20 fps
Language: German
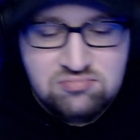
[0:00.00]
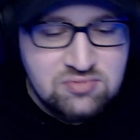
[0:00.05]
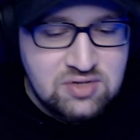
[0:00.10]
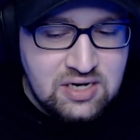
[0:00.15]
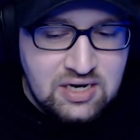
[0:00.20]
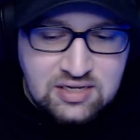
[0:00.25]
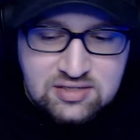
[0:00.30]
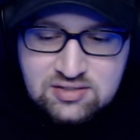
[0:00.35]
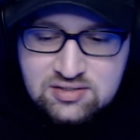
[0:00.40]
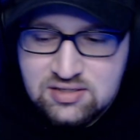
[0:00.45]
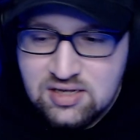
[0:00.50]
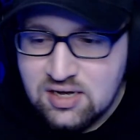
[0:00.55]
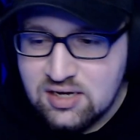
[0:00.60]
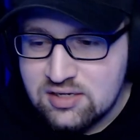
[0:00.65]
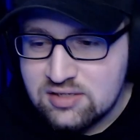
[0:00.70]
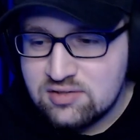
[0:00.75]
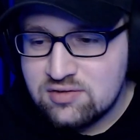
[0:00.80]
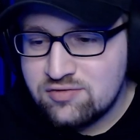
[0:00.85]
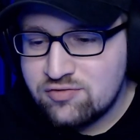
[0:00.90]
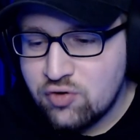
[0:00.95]

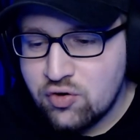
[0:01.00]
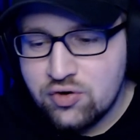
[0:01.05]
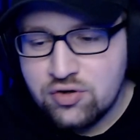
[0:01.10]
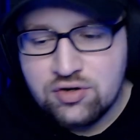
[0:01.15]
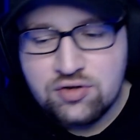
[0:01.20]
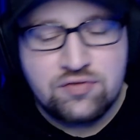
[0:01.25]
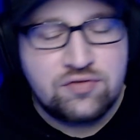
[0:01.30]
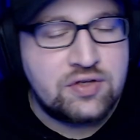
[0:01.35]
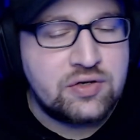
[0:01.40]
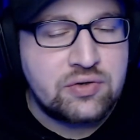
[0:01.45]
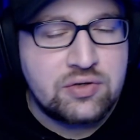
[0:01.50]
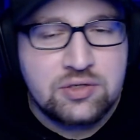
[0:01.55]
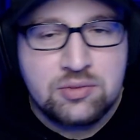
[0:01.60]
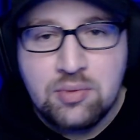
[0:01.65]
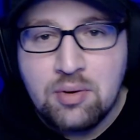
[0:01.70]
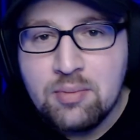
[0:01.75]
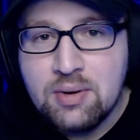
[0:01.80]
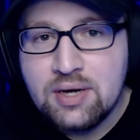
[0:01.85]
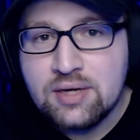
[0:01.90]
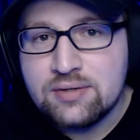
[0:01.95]
Gelassenheit, Freude, wie auch
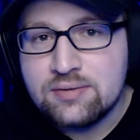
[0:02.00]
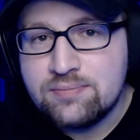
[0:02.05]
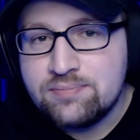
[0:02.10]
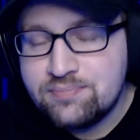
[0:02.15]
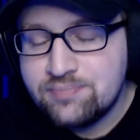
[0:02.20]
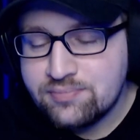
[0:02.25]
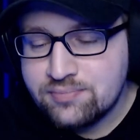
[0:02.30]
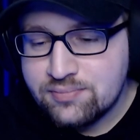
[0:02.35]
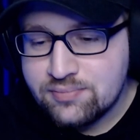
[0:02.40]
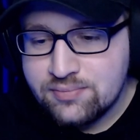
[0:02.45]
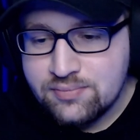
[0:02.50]
immer machen.